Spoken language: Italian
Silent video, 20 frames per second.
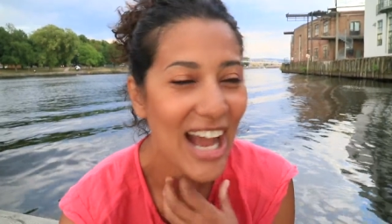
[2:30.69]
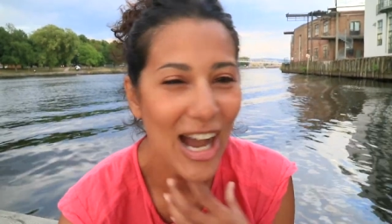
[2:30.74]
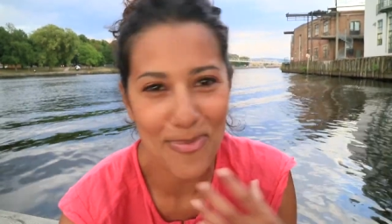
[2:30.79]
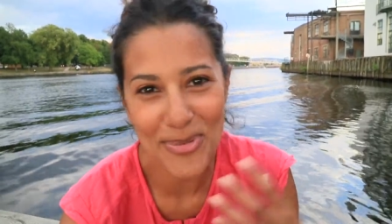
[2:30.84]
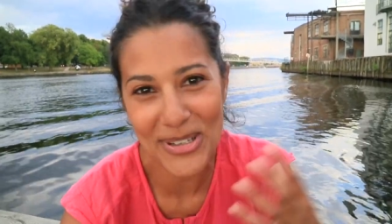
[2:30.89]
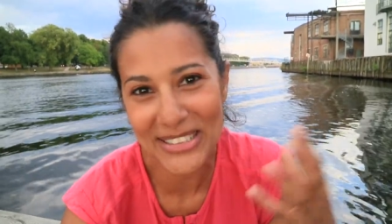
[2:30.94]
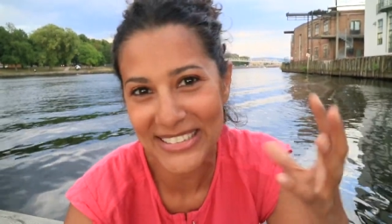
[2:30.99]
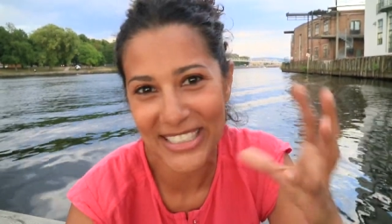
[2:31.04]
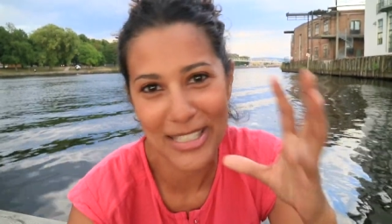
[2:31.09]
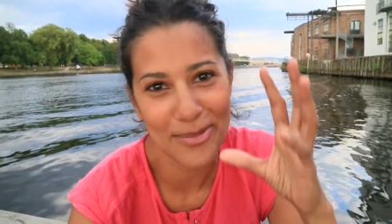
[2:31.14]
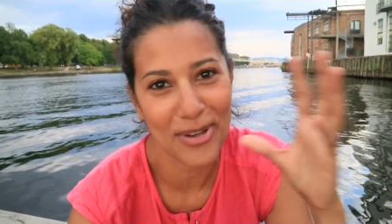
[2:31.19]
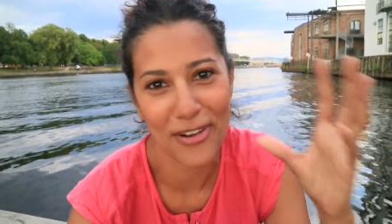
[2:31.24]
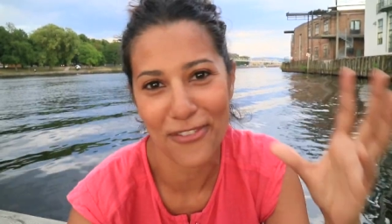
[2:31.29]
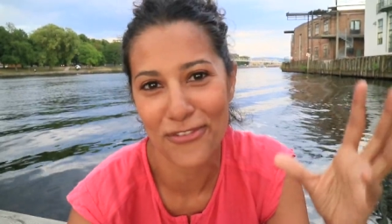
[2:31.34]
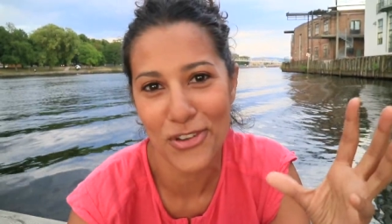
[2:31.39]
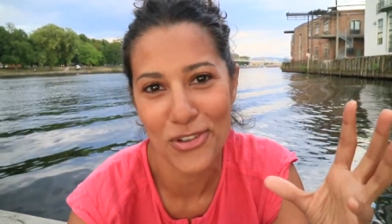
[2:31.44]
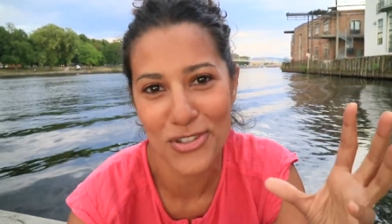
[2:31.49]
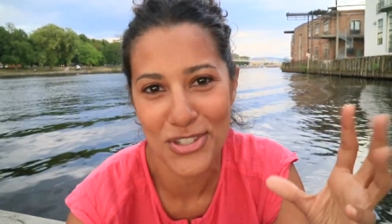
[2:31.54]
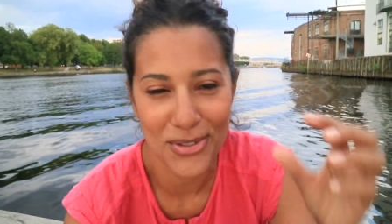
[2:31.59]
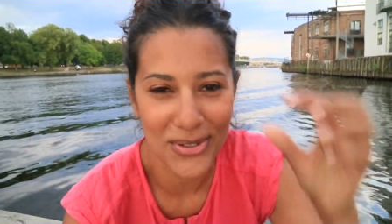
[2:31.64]
a parte che i
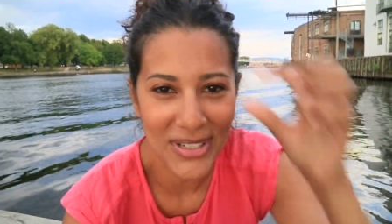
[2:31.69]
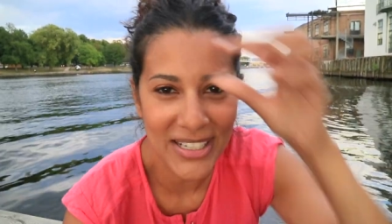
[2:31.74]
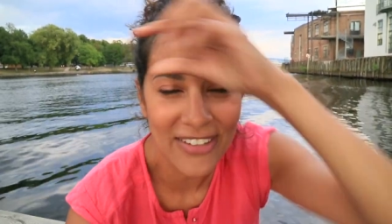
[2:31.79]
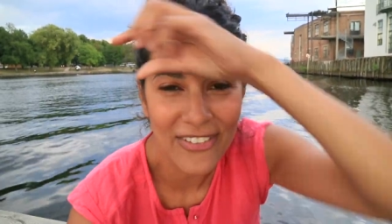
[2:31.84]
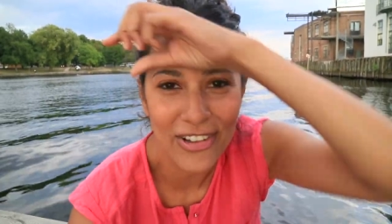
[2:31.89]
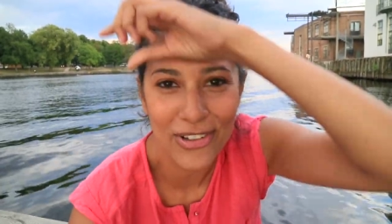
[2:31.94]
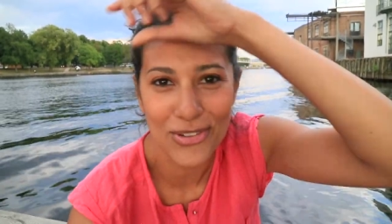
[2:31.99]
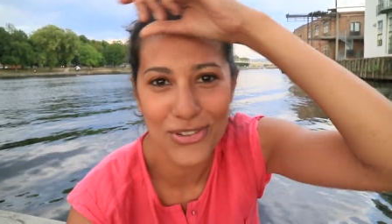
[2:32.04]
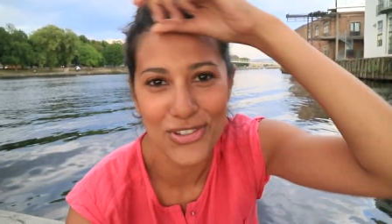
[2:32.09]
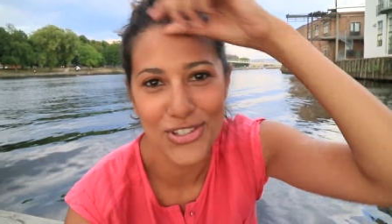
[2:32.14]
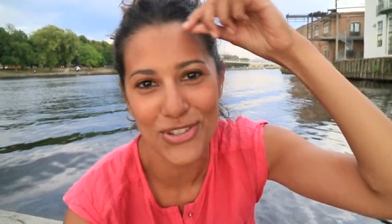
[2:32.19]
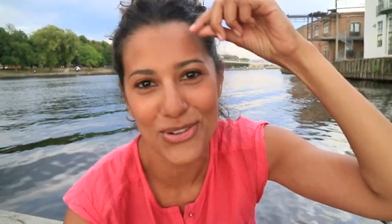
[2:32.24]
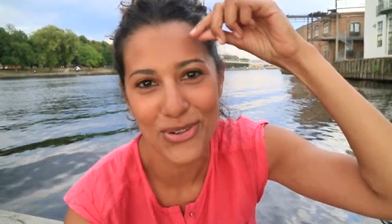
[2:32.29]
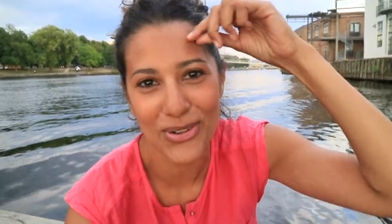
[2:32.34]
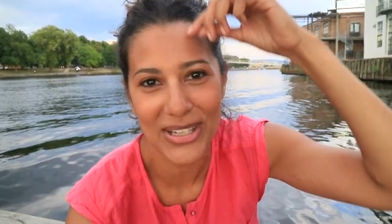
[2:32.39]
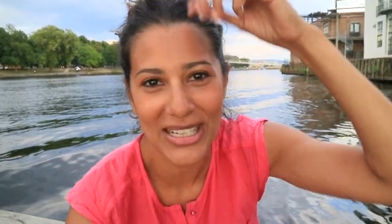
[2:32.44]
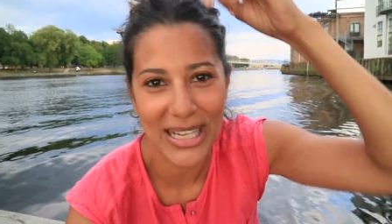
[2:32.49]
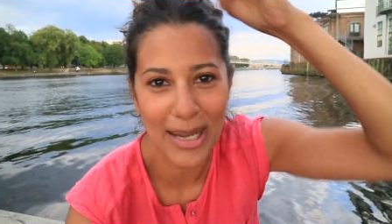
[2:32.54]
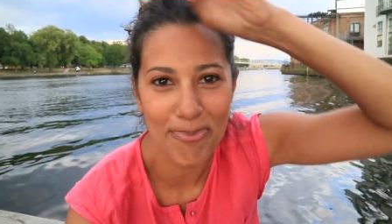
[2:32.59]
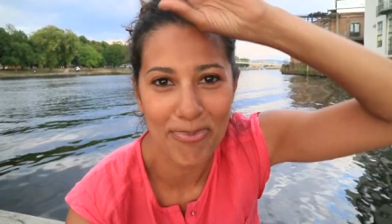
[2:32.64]
mafiosi non è che vanno in giro
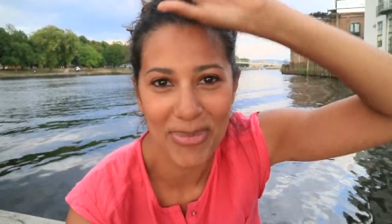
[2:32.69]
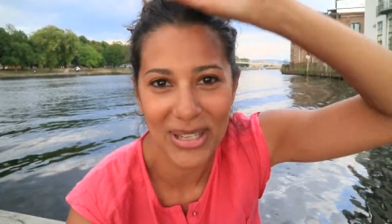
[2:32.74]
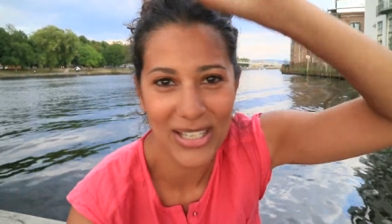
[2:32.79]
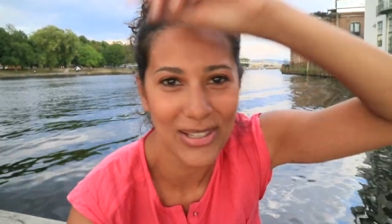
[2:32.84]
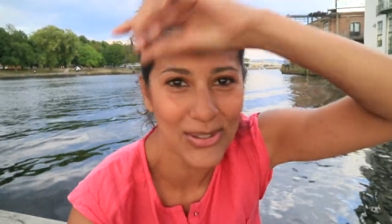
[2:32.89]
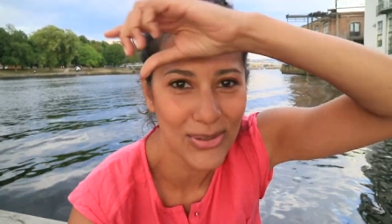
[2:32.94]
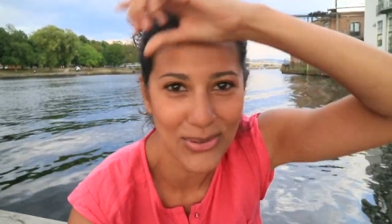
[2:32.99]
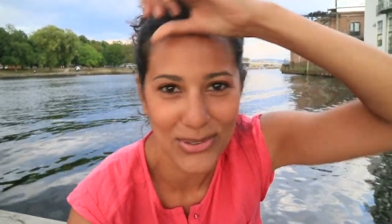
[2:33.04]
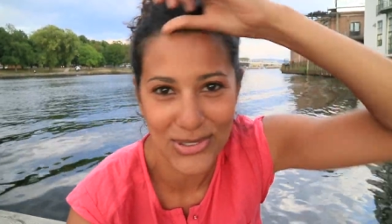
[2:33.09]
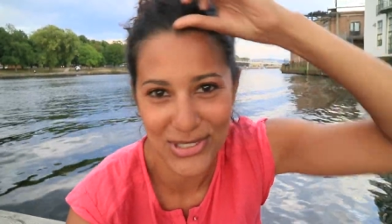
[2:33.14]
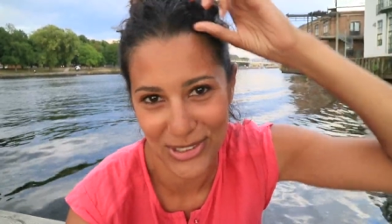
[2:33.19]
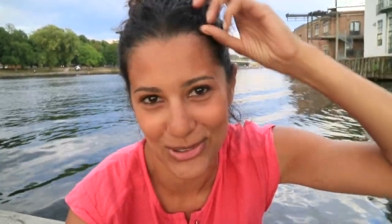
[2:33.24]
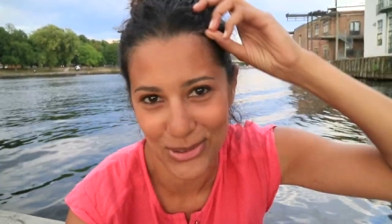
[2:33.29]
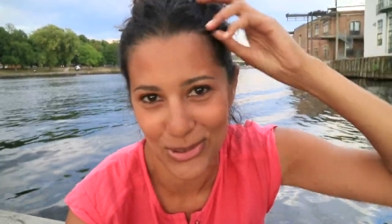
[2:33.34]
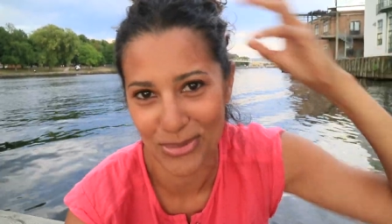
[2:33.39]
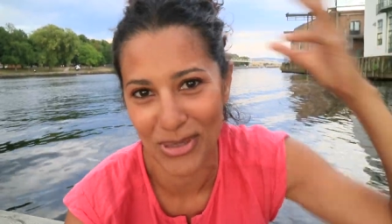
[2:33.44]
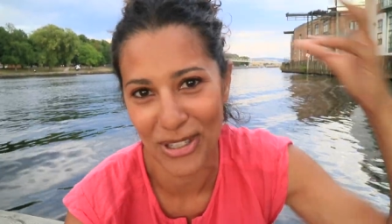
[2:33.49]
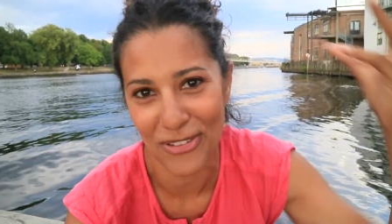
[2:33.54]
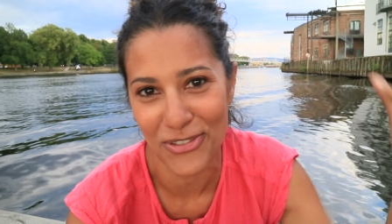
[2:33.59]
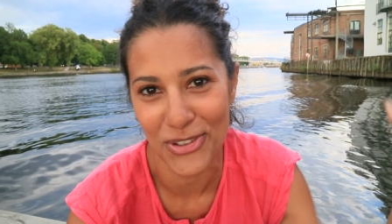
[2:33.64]
col cappellino con
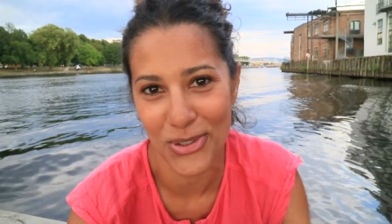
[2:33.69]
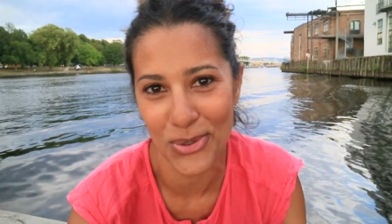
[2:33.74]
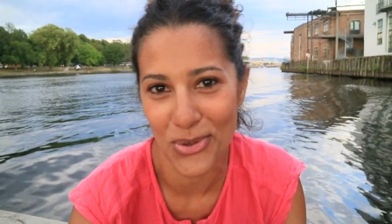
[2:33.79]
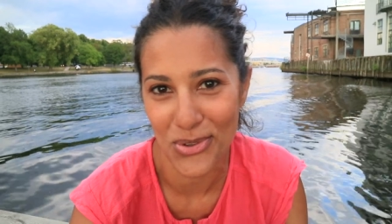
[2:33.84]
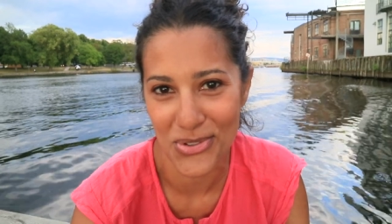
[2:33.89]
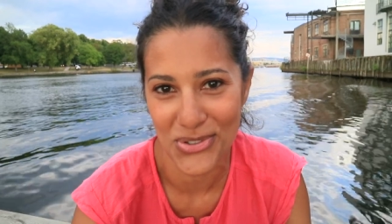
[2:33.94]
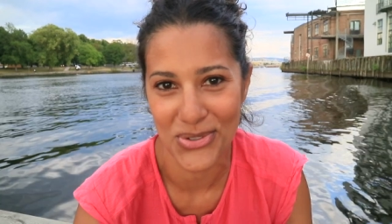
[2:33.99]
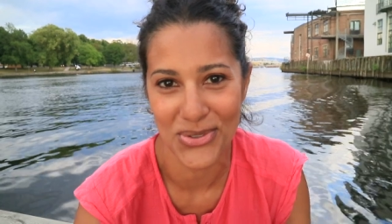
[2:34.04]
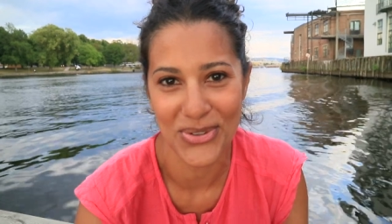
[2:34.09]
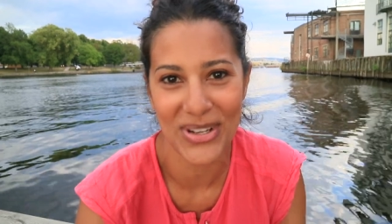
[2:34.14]
scritto mafioso